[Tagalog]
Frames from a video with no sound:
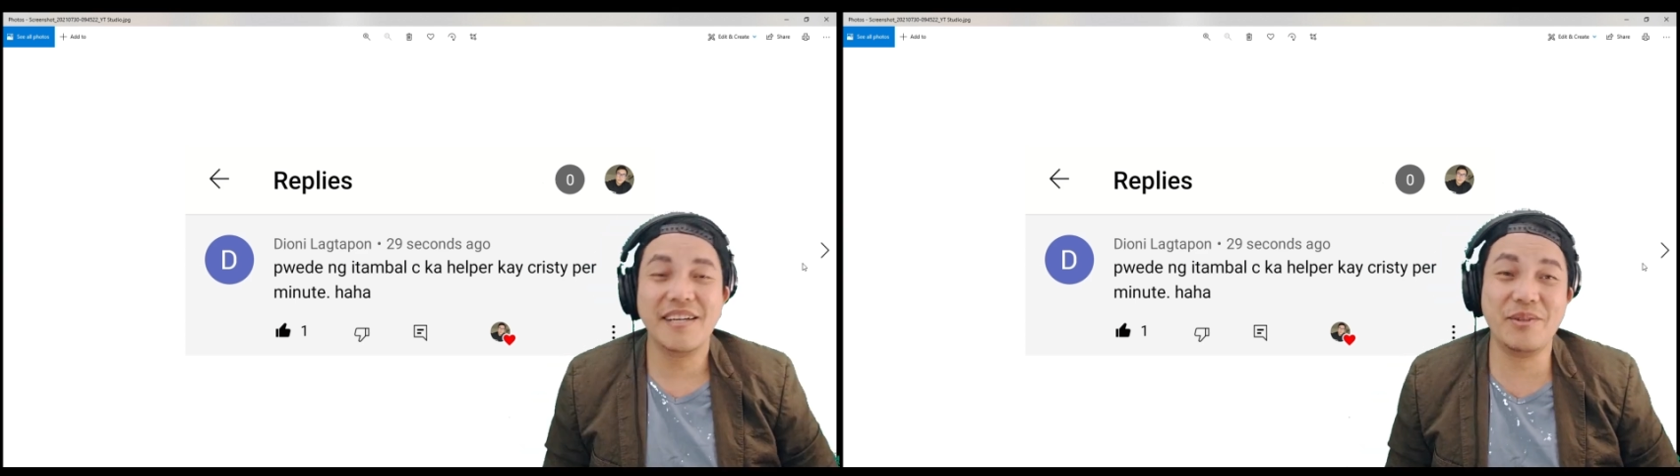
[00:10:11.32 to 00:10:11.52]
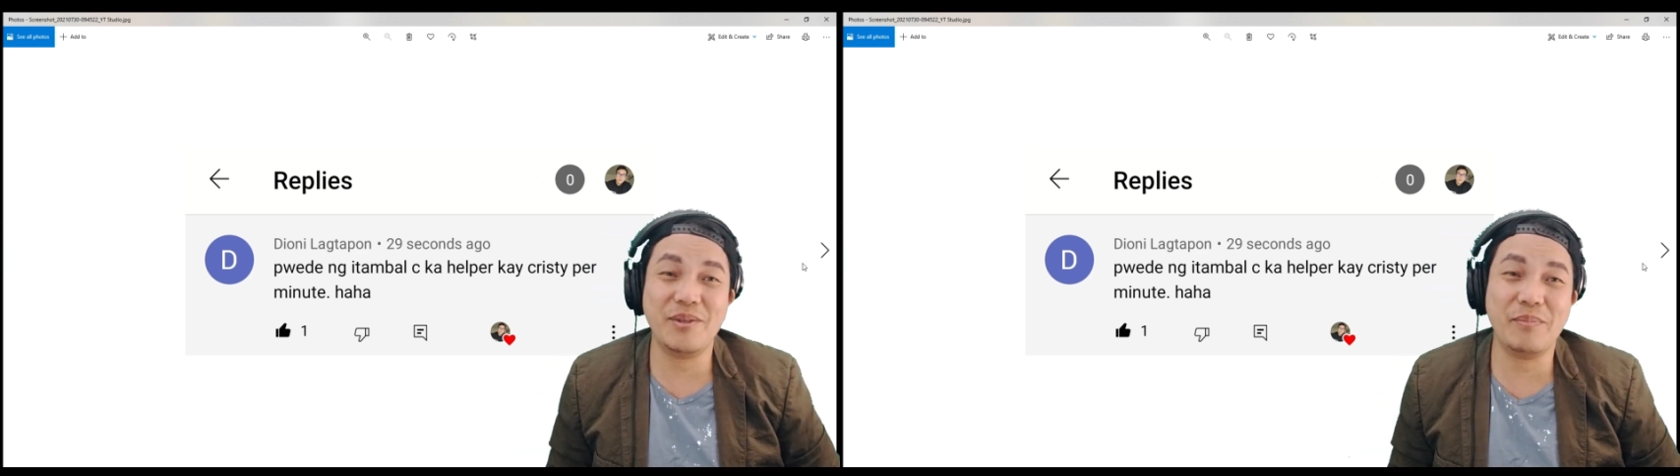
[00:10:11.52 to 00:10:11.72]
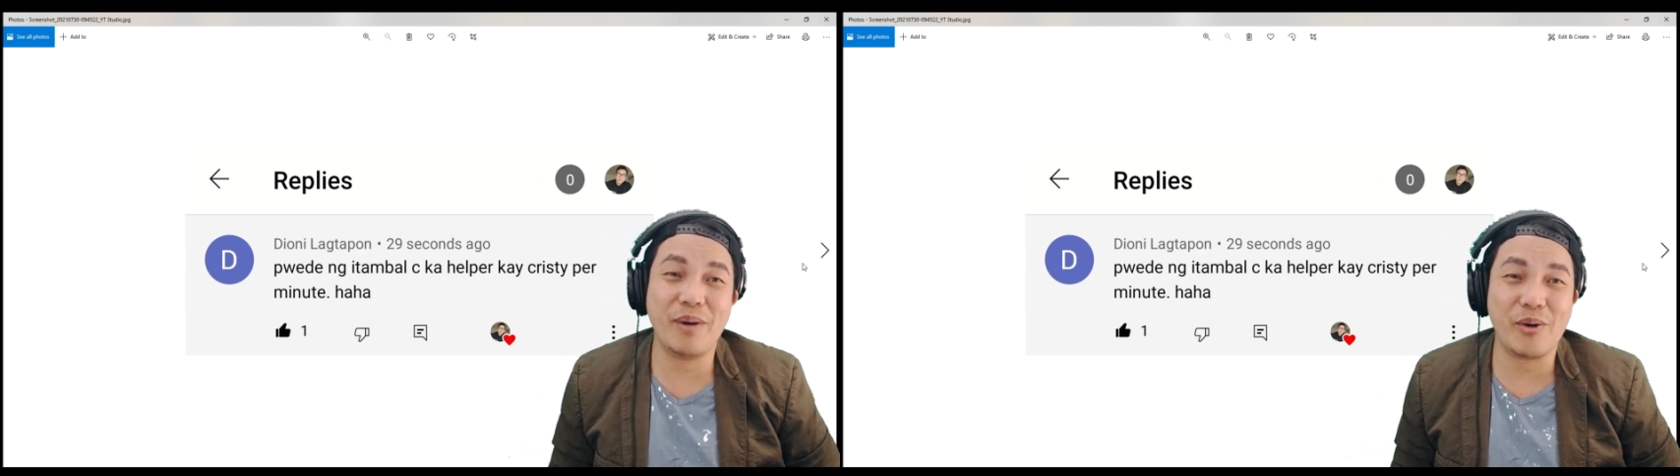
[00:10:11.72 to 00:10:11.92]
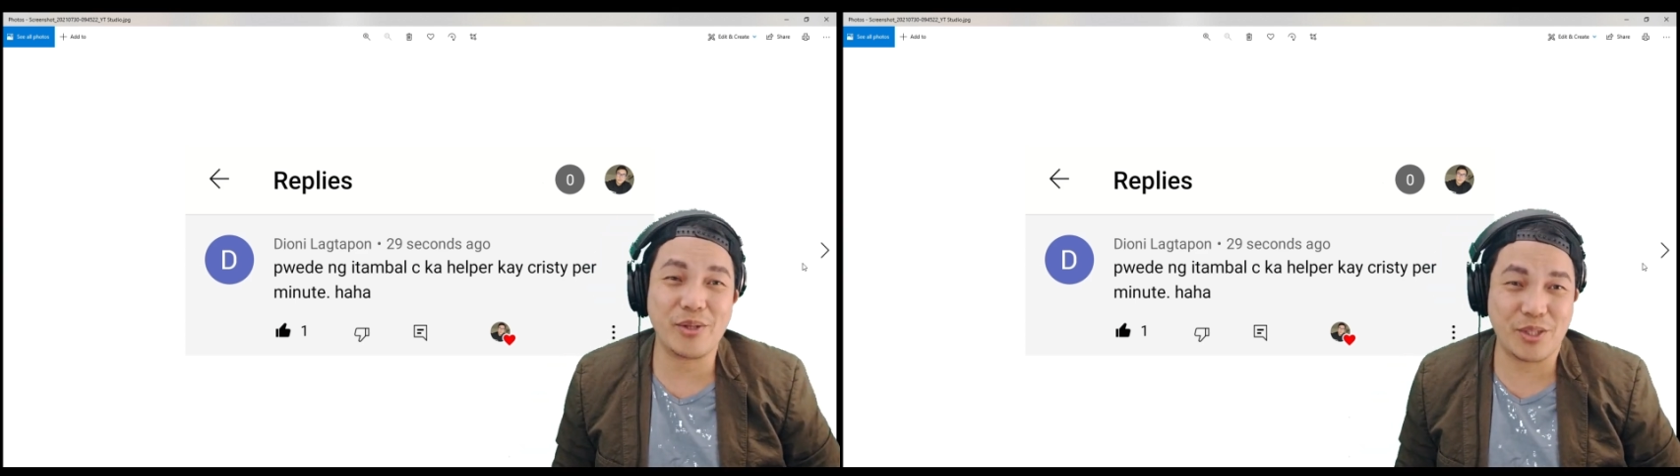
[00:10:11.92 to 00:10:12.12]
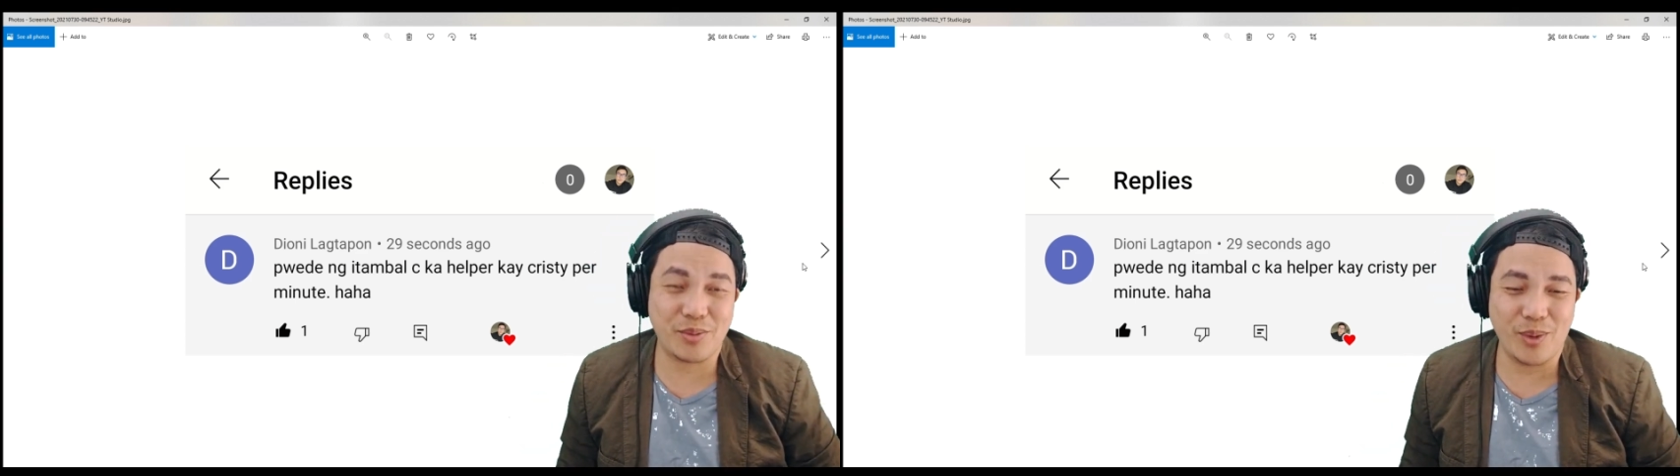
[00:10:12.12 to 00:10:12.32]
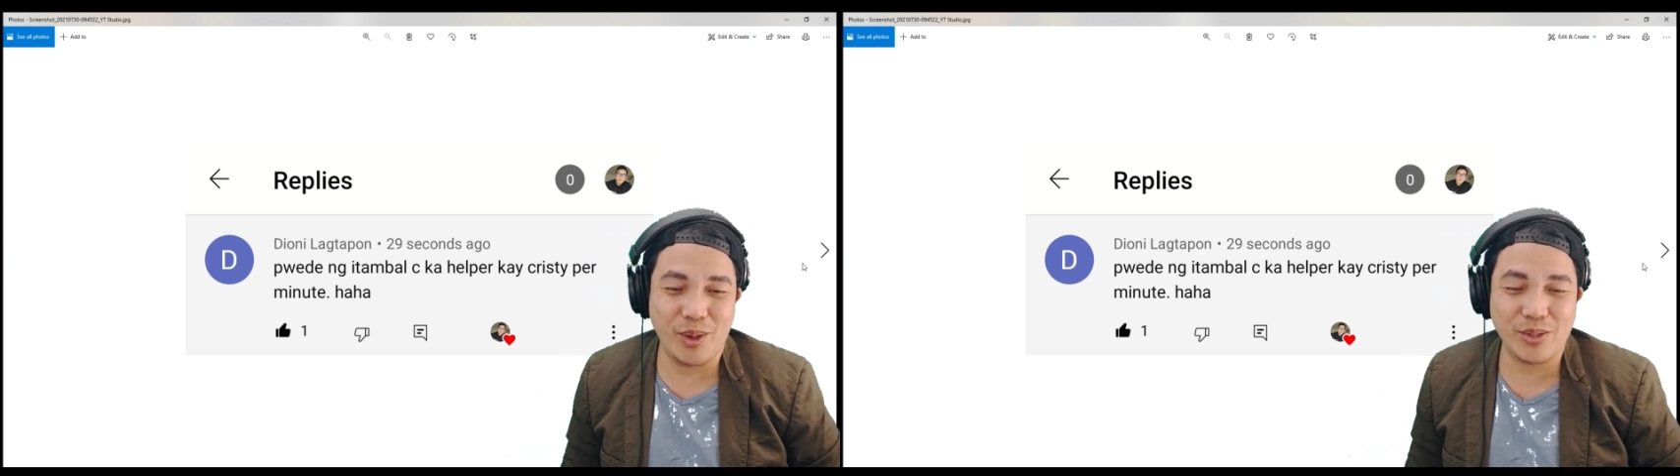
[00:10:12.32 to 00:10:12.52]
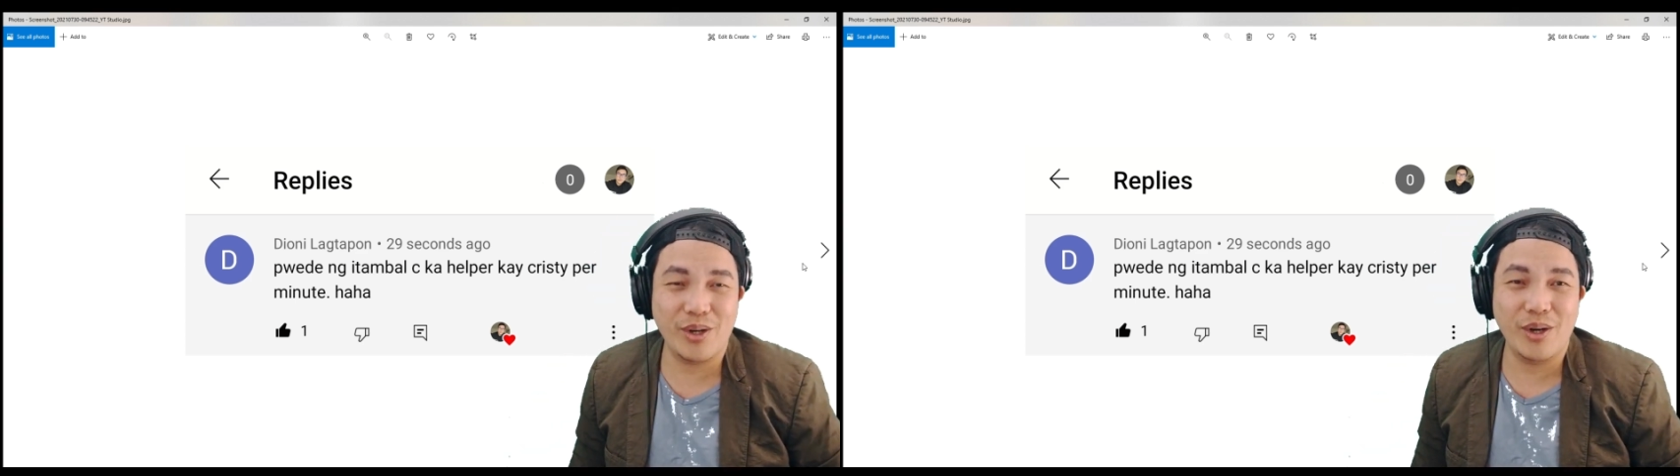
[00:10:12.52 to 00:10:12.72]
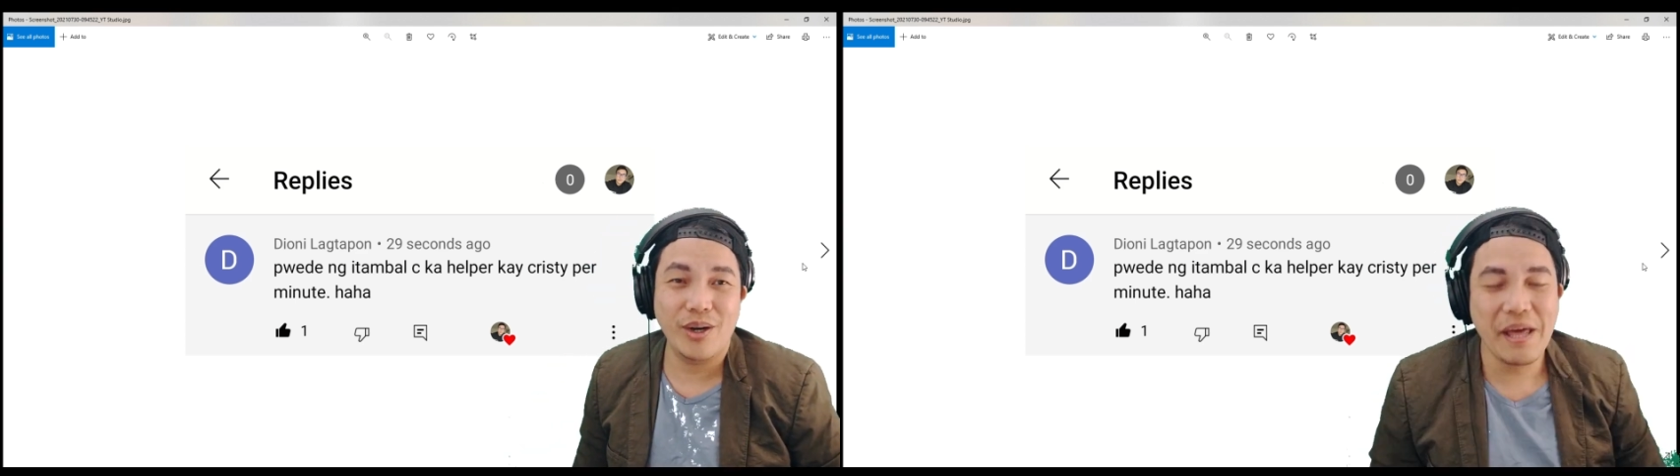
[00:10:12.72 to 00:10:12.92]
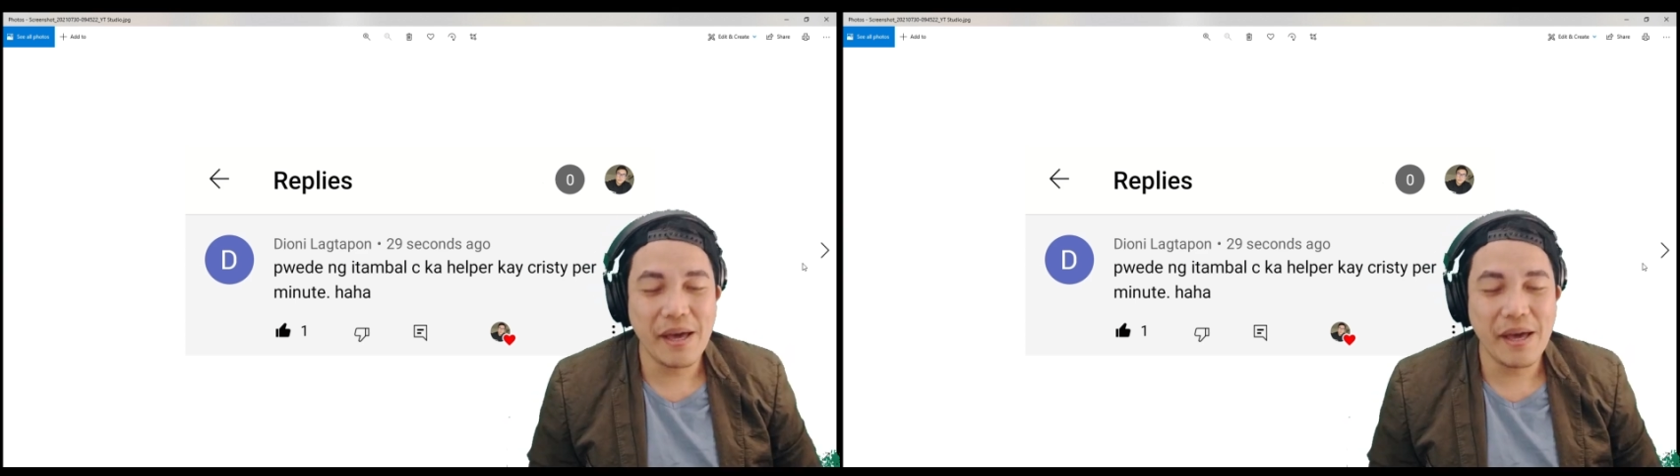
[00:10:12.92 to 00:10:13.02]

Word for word: Ganun na ba ako chismoso?